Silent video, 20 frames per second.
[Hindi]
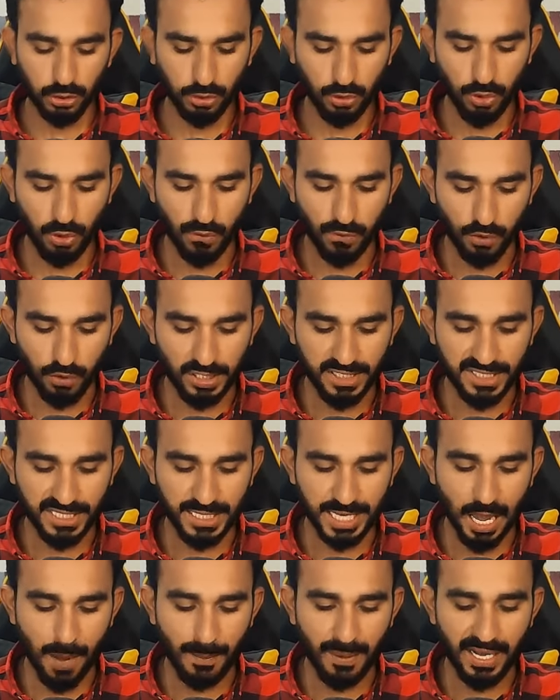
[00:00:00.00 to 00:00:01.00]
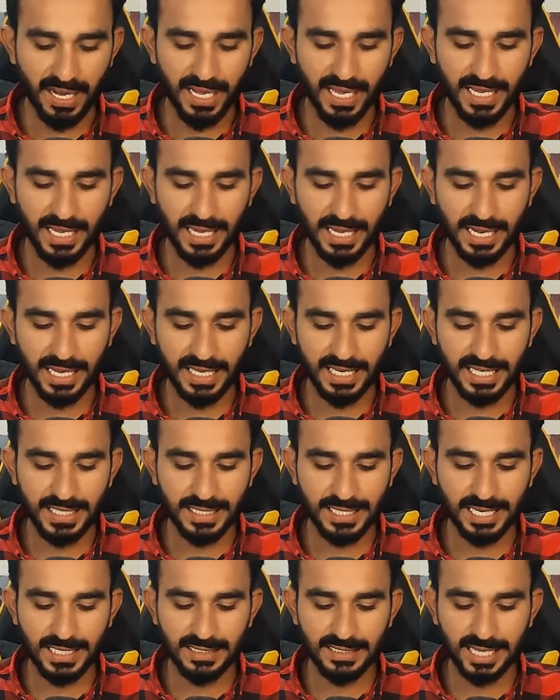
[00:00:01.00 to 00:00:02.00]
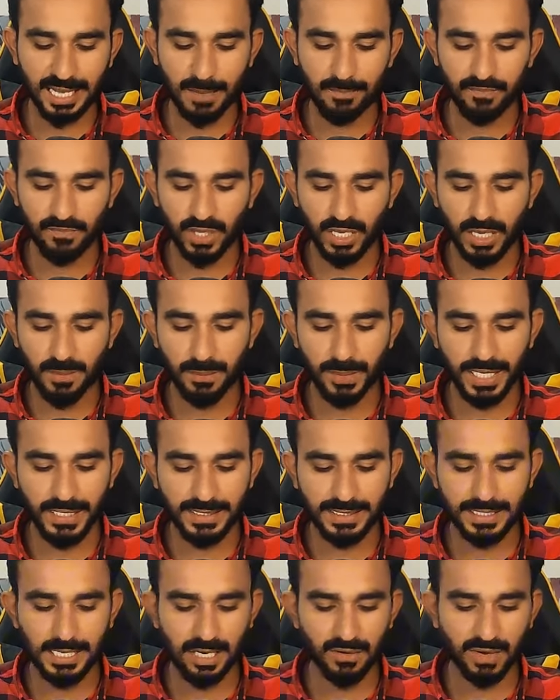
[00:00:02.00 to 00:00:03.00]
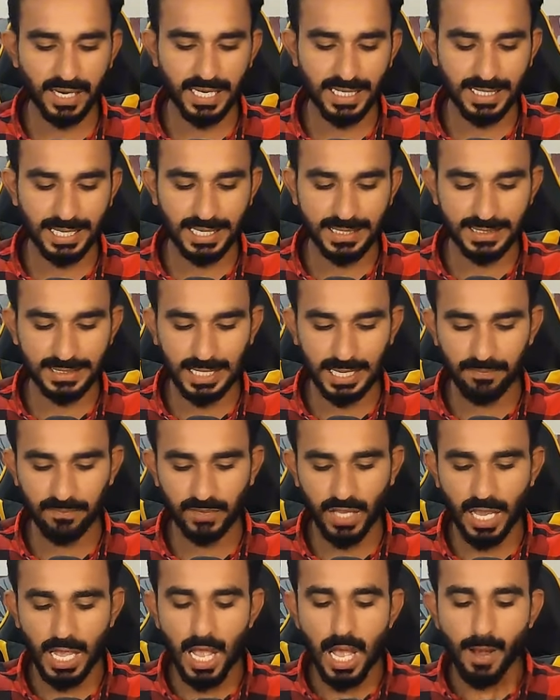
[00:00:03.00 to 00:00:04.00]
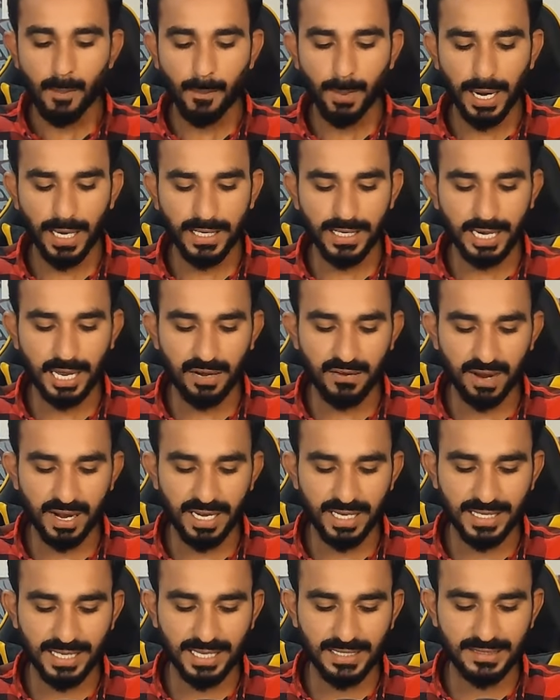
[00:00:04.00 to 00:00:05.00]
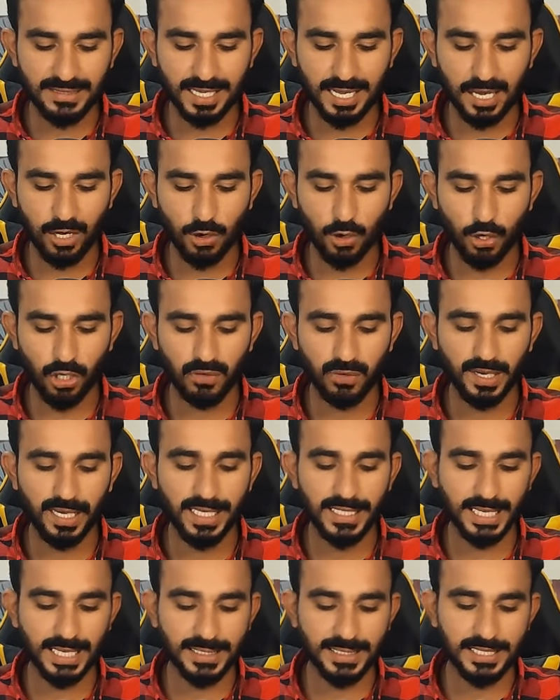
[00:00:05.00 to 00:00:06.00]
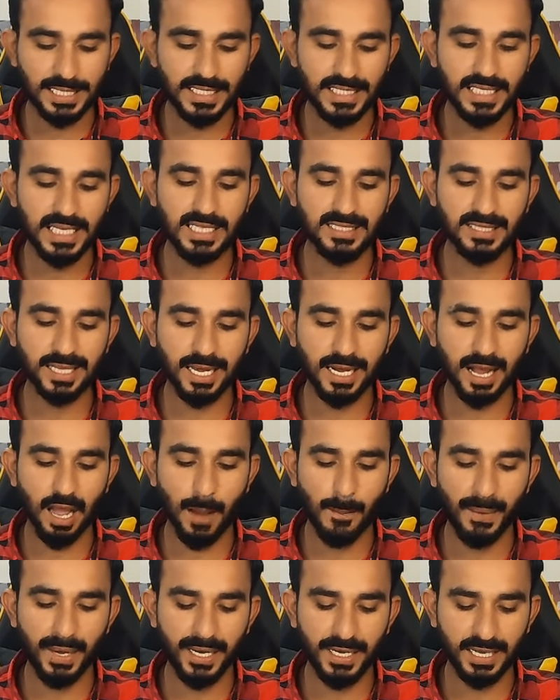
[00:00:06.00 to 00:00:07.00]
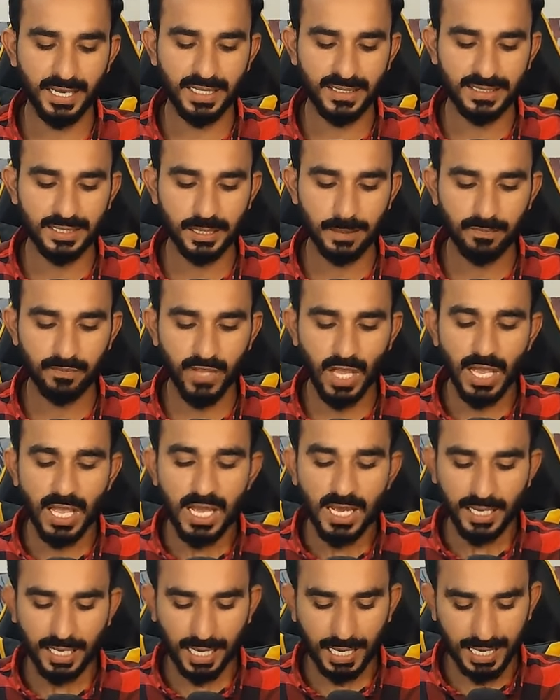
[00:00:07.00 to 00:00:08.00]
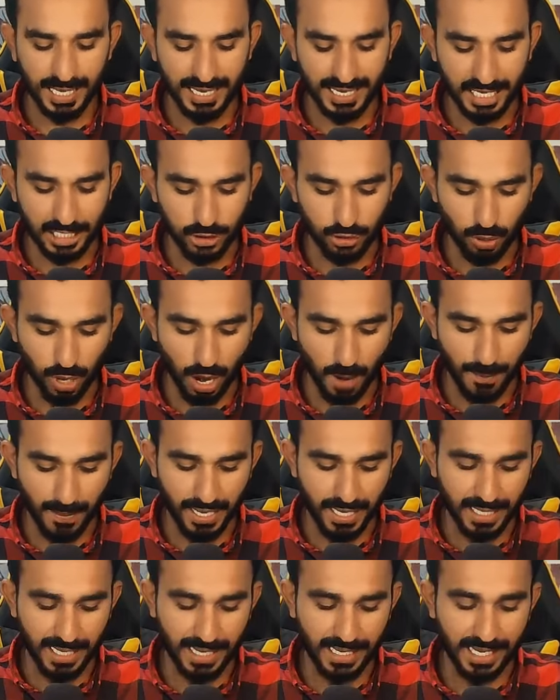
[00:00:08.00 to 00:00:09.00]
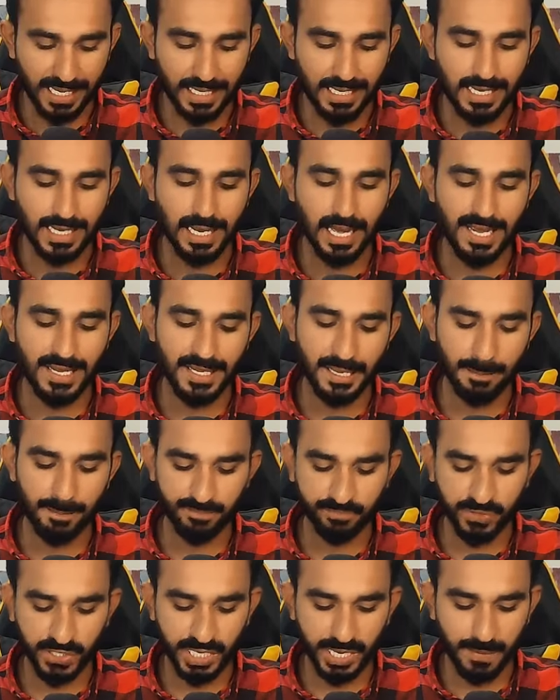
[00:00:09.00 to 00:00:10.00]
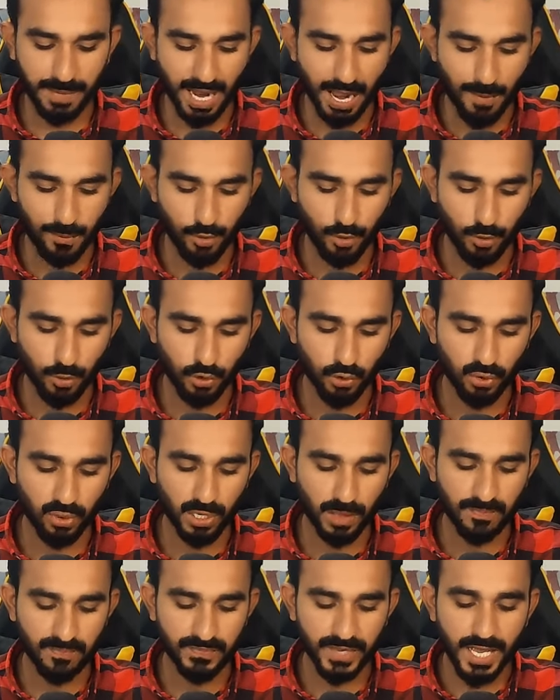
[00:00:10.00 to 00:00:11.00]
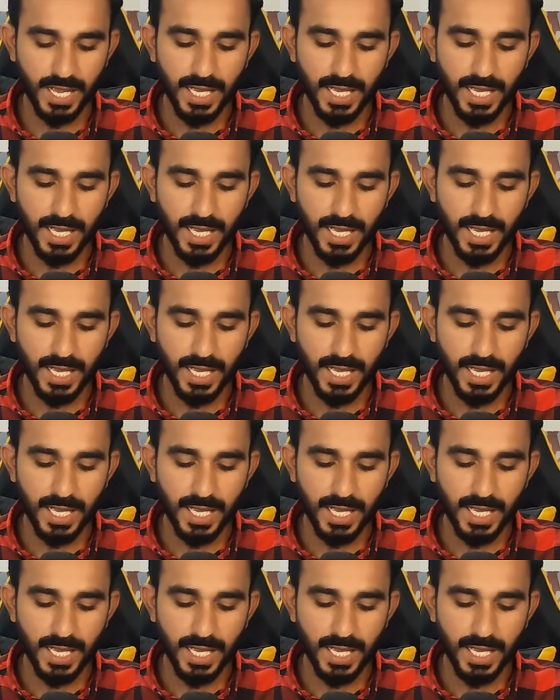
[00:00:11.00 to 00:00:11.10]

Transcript: तो वो सीन आपने नहीं करना ये टास्क है इन्वेस्टर वाले टास्क है पार्टनर वाले टास्क है गोड वाले टास्क है ये सारे आपने टास्क कर लेने जो आपके करने के लायक है ये मैं आपको बोलूंगा